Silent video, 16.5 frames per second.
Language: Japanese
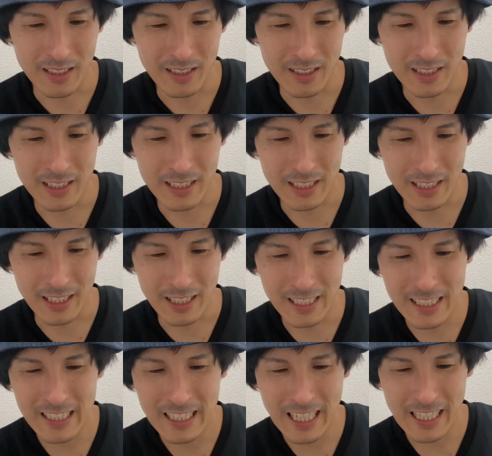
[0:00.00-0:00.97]
理
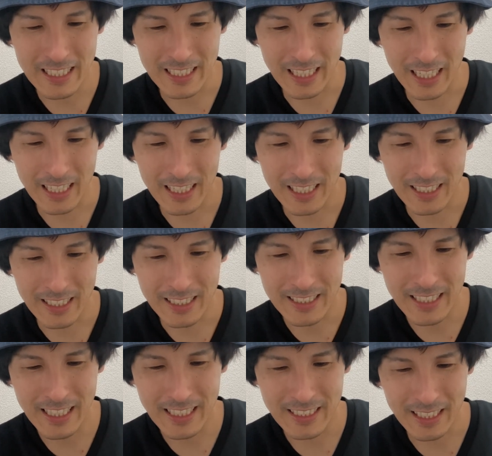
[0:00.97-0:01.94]
性者
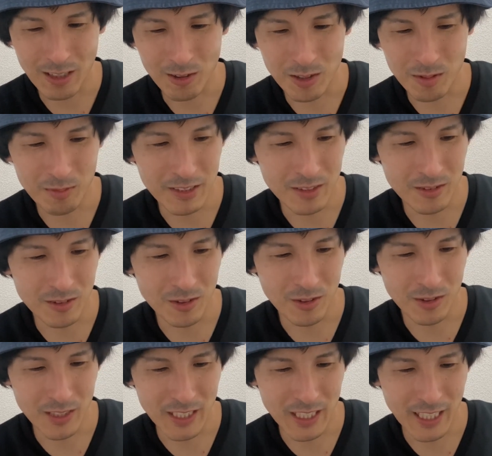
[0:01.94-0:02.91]
を意味する
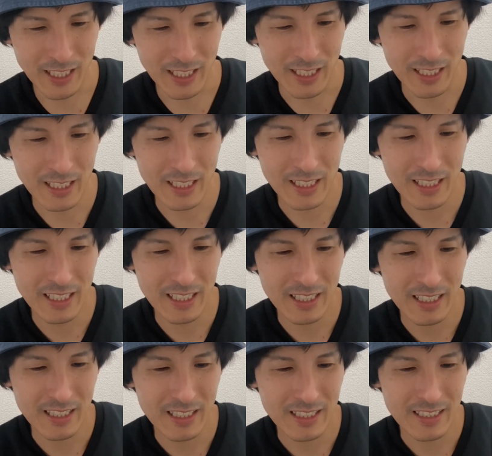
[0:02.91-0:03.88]
ようになり、
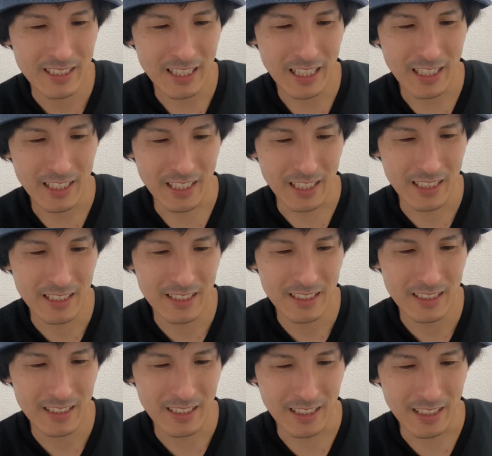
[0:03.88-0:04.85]
さらに、
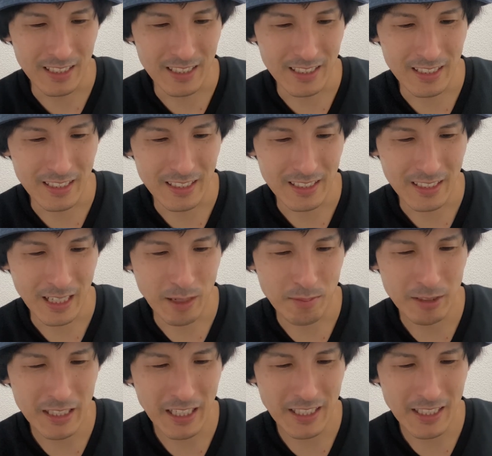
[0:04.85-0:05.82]

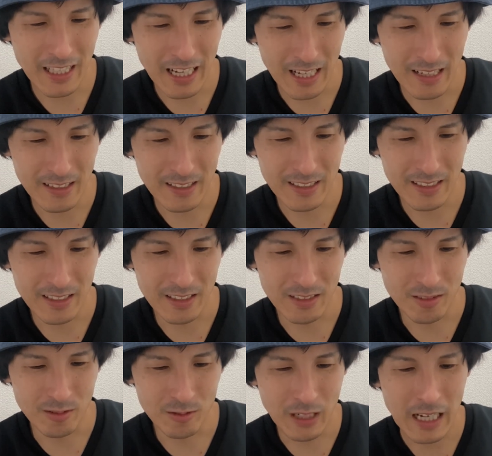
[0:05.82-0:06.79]
神的な
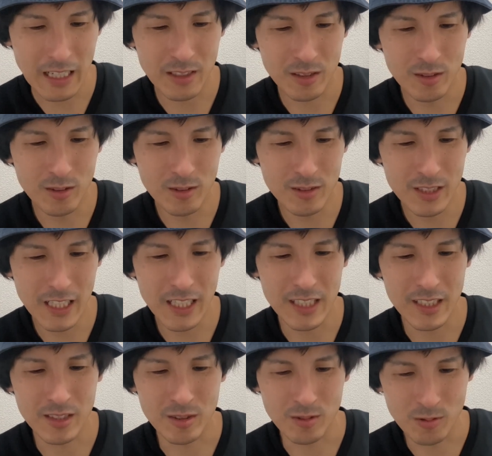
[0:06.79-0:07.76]
裏救
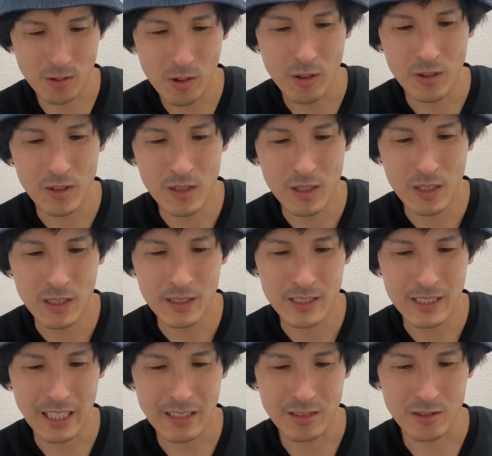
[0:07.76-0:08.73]
世主を
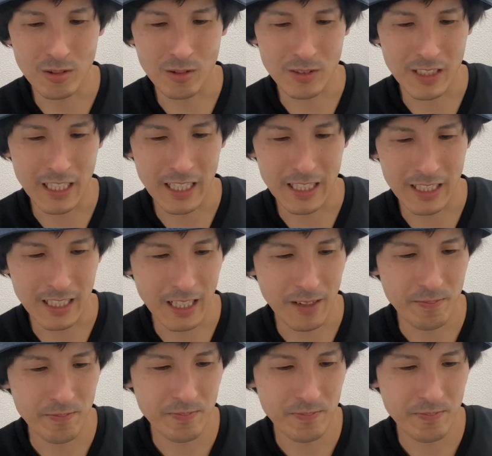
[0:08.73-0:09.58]
指すようになった。